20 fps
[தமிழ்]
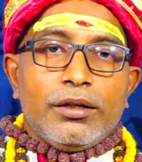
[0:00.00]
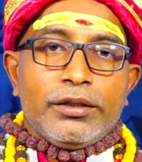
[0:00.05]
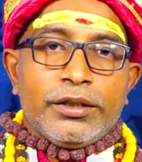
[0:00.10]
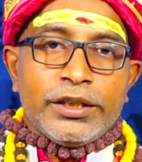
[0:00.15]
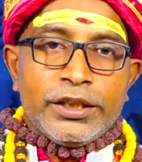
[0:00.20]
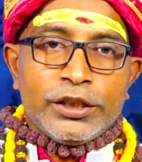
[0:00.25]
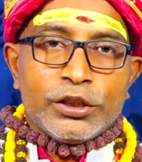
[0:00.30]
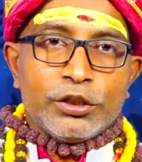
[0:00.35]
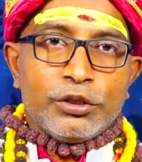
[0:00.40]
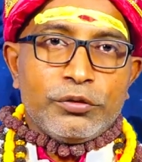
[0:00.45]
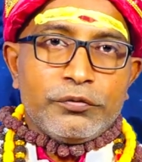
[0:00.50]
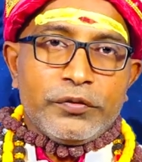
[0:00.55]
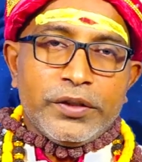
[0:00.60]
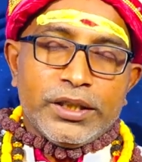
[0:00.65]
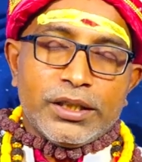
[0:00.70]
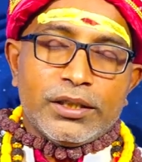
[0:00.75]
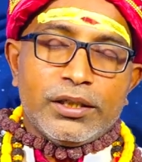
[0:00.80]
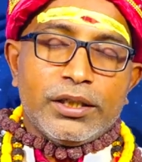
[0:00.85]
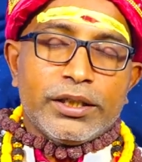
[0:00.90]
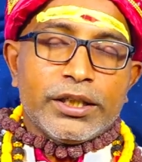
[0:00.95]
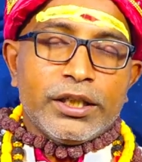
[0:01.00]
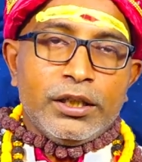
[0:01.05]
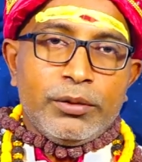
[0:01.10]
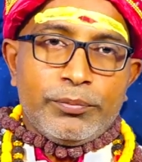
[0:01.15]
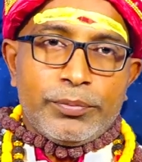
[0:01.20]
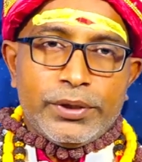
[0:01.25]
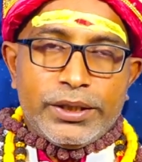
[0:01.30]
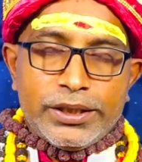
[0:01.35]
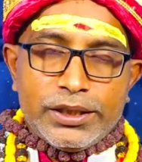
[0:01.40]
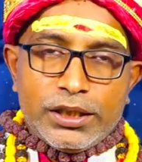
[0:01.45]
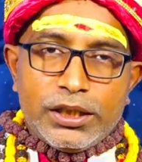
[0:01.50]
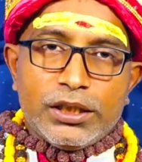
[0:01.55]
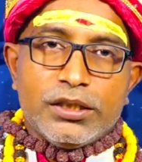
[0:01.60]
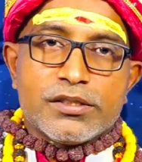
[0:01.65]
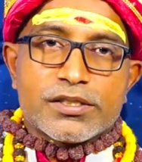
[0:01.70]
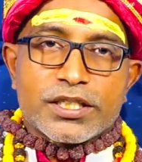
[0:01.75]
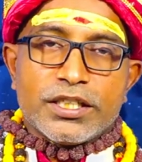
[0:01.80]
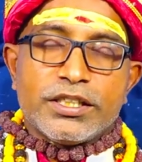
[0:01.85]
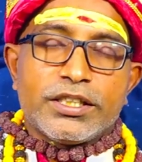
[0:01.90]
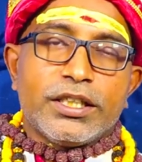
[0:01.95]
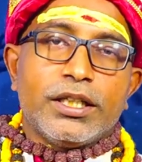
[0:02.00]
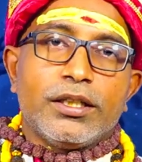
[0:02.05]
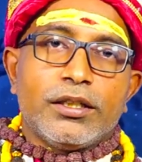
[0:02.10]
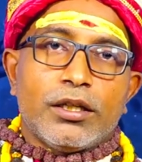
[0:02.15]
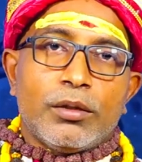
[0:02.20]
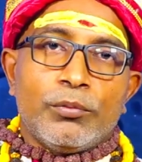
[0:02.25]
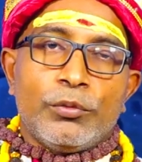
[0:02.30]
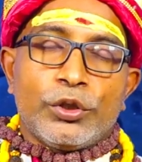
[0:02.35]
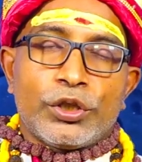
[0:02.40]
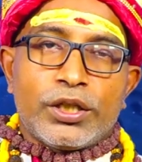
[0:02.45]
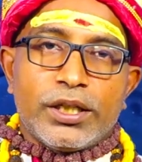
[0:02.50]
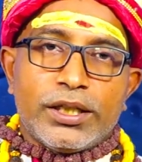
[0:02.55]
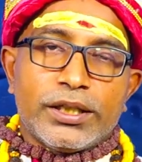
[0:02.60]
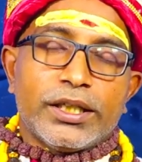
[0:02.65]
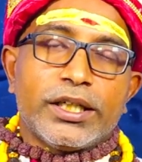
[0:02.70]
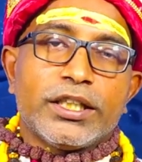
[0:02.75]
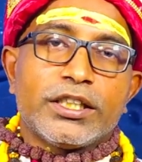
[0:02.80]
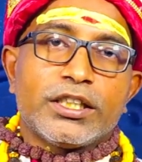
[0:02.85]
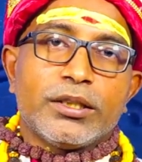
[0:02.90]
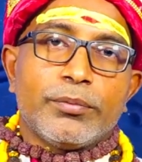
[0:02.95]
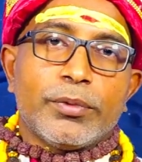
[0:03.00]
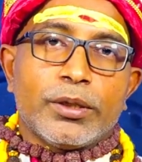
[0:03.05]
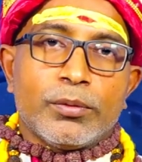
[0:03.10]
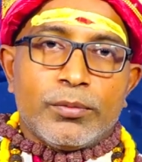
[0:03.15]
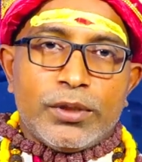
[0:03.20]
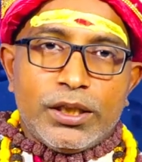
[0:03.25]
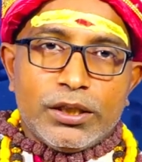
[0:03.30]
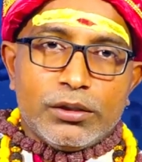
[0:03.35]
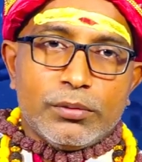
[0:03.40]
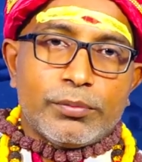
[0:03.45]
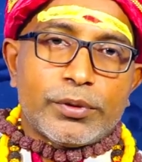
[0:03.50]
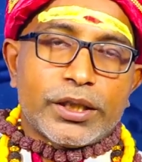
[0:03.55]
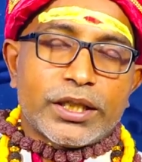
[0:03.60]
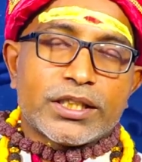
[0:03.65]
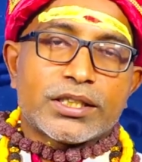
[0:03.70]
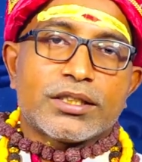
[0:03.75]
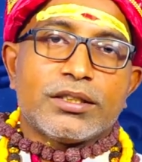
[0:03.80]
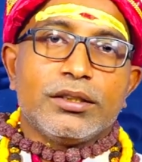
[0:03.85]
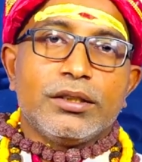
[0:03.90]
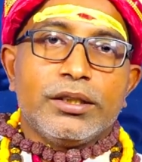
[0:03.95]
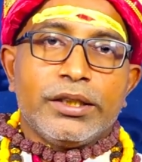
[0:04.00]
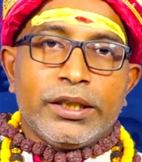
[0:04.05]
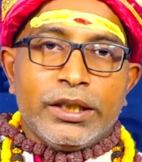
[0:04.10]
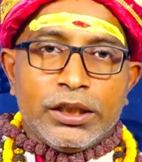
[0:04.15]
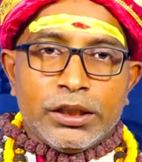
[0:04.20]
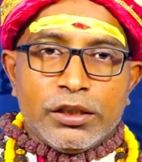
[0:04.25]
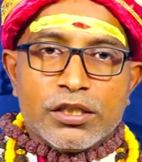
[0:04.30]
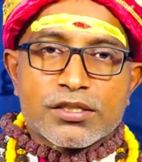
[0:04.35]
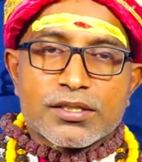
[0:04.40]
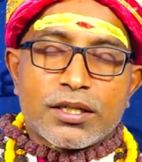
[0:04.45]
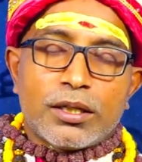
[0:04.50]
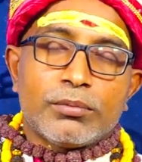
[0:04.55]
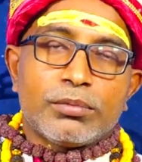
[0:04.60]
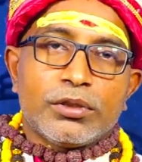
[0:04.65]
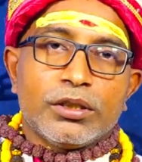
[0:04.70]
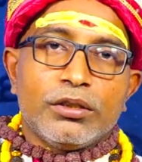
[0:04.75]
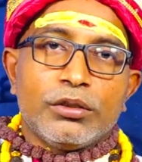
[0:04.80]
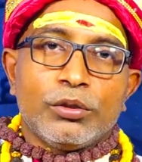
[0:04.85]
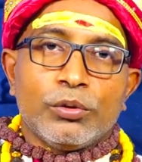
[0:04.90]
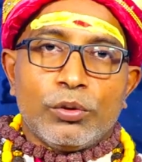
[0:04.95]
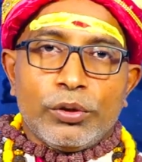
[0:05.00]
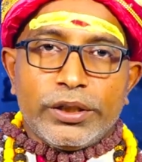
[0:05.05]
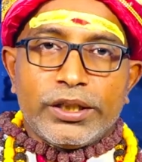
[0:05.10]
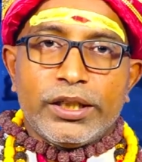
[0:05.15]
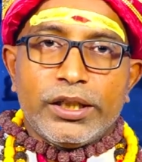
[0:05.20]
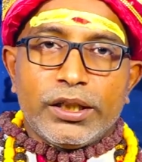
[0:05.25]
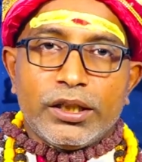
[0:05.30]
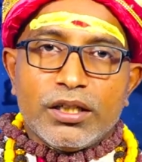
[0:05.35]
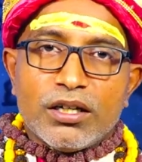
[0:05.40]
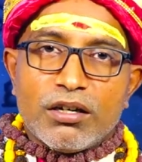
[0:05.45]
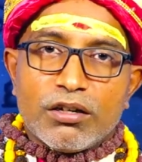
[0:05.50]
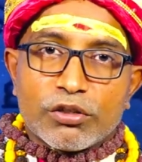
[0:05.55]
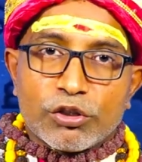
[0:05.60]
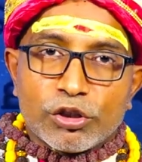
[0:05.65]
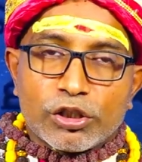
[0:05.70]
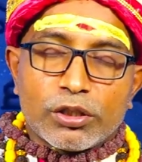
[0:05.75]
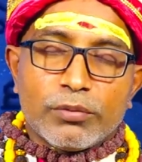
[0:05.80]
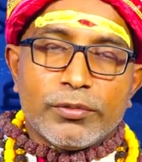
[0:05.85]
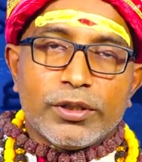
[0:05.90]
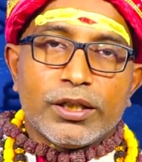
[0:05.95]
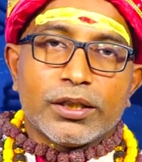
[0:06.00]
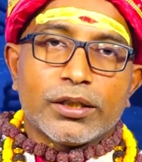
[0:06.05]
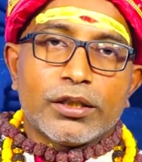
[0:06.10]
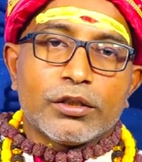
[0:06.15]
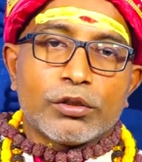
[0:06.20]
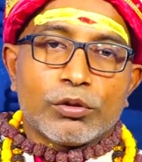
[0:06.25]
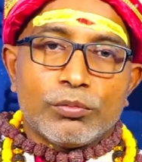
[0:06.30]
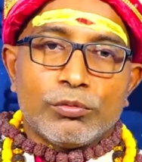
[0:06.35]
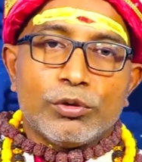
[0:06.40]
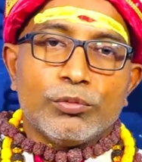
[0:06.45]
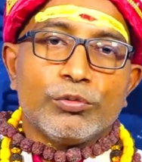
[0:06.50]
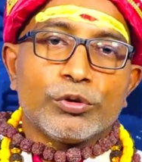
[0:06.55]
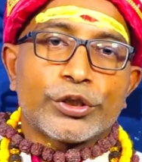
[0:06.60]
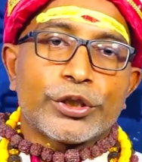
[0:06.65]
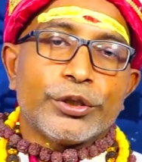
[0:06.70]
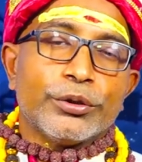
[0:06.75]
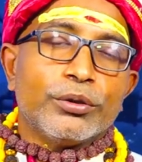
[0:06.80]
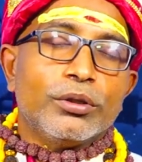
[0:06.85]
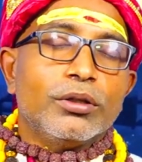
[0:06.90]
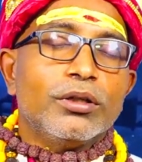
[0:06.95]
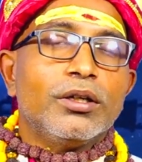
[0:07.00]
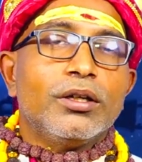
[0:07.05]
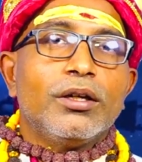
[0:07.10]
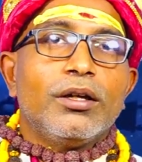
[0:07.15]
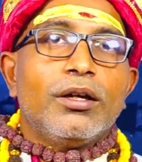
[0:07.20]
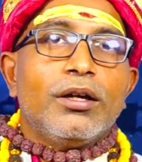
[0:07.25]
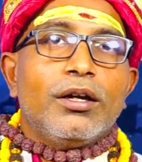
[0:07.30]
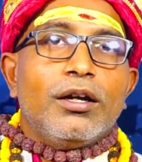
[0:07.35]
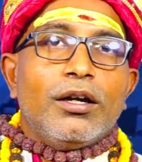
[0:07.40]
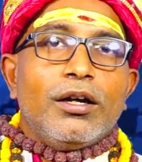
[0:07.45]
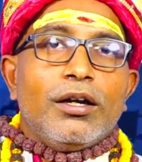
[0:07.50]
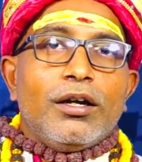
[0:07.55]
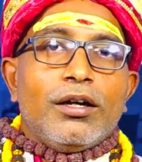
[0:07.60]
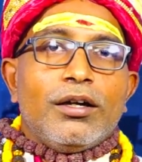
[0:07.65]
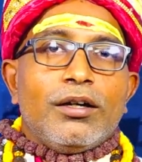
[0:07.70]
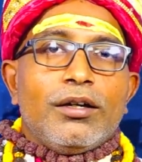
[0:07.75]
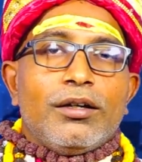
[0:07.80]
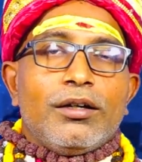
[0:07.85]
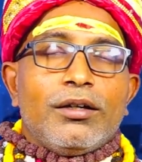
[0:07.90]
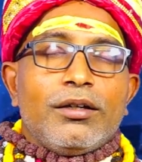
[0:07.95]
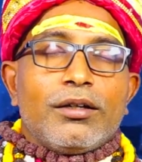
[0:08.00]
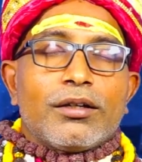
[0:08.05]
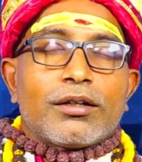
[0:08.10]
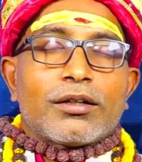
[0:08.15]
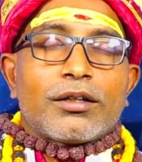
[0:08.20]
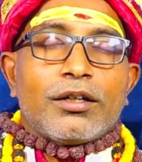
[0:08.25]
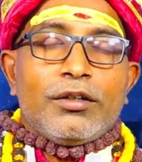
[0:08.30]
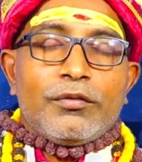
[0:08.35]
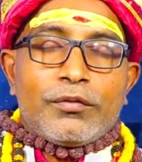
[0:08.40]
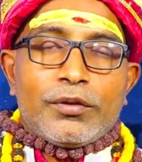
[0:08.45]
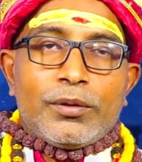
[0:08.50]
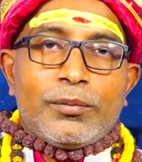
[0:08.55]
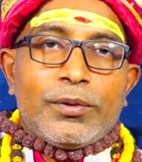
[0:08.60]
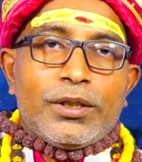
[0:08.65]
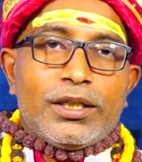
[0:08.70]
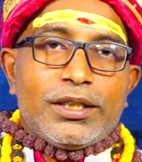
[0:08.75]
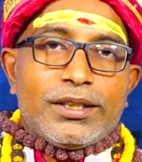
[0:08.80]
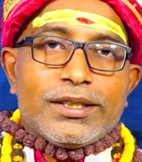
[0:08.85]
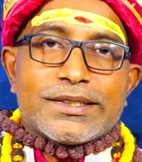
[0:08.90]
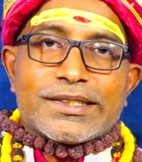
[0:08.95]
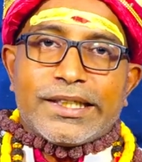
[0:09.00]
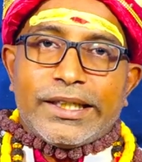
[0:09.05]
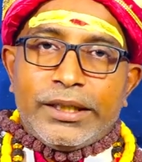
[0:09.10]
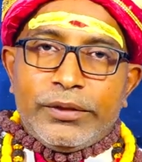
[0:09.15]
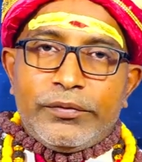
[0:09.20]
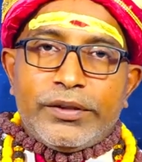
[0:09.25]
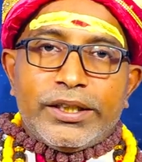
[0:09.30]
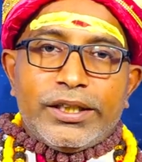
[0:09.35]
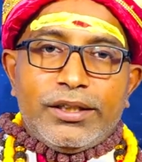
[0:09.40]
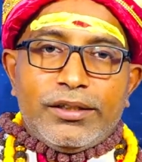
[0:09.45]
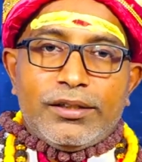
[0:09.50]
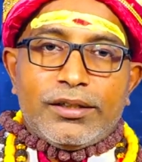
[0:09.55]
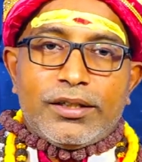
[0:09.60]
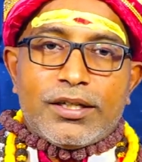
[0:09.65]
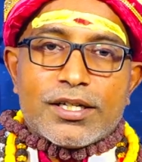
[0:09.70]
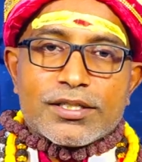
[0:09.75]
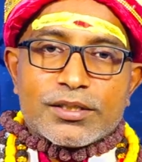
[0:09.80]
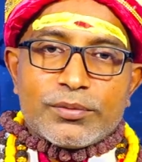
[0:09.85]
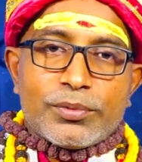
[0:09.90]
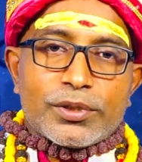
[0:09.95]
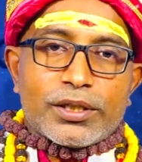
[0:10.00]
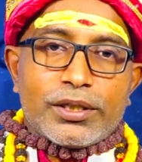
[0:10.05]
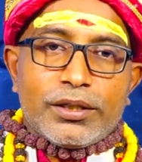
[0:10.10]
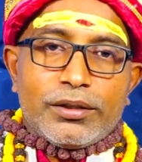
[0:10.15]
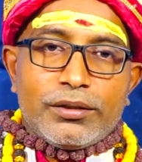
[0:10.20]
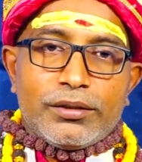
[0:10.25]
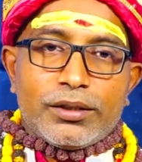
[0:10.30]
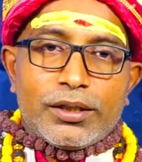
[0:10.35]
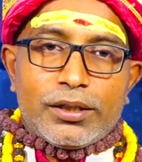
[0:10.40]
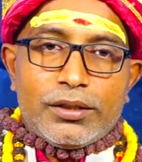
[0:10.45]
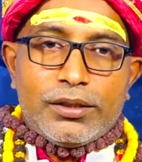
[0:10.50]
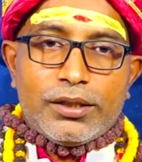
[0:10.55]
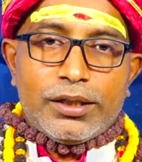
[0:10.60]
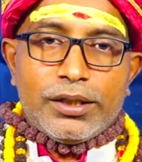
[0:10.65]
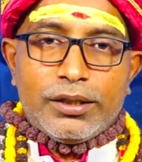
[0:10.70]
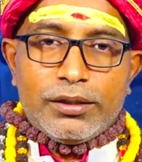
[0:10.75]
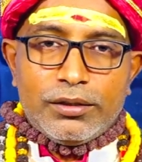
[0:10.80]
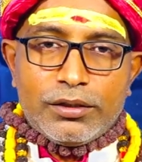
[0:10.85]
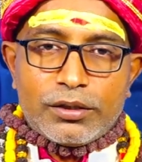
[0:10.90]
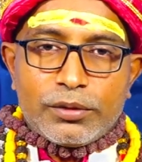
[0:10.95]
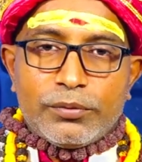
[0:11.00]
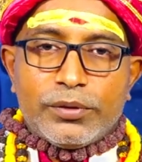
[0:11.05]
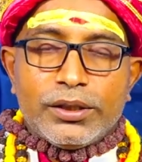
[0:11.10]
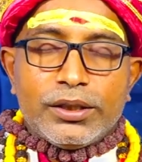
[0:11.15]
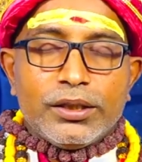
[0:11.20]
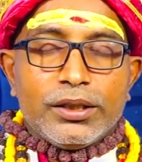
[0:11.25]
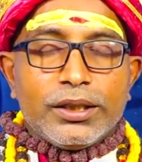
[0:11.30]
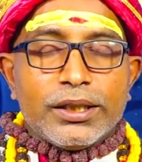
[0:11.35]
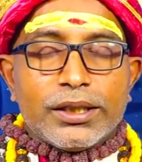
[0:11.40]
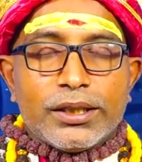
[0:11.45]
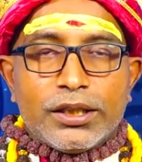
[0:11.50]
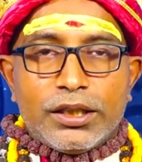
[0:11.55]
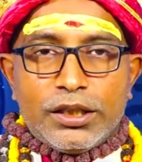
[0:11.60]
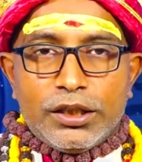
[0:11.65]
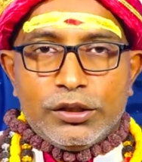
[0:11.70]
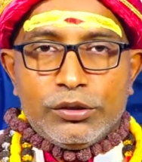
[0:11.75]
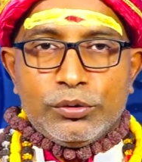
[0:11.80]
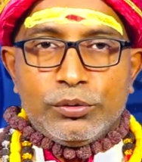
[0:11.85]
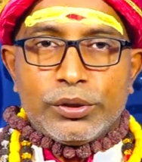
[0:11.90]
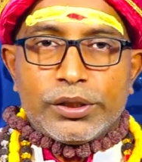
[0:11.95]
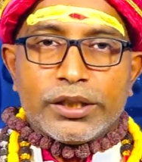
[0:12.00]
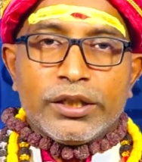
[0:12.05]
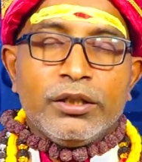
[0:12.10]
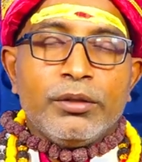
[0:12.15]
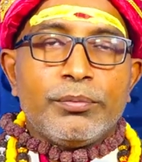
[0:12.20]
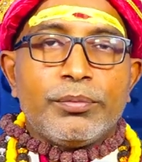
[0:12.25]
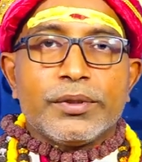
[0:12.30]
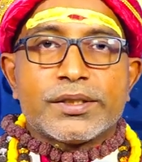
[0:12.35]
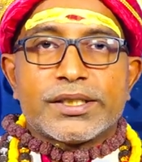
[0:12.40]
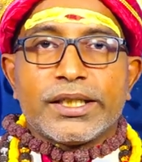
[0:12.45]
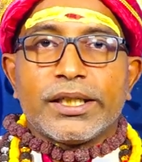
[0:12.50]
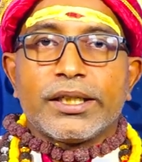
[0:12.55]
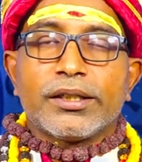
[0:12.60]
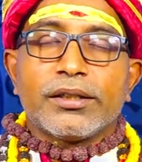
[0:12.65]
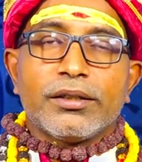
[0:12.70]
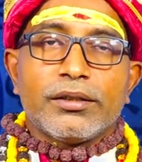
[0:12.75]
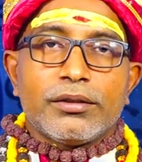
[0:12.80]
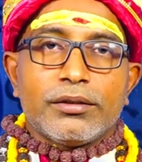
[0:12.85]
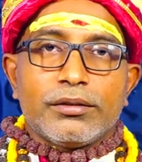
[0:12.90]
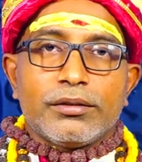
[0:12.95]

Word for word: நீங்களும் வீட்டில் இனிப்பாக ஏதாவது செஞ்சு அது அமிர்தாக நினச்சி பெருமாளுக்கு படைச்சிட்டு நீங்களும் சாப்பிட்டு நோய் நீங்கி ஆரோக்கியமாக இல்லைங்க அது ரொம்ப முக்கியம் கன்ஃபார்மாக அதை செய்வீங்கன்னு நான் ஆசைப்பட்றேன் ஏன்னா அன்று வந்து ஏதாவது ஒரு இனிப்பு செய்யுங்க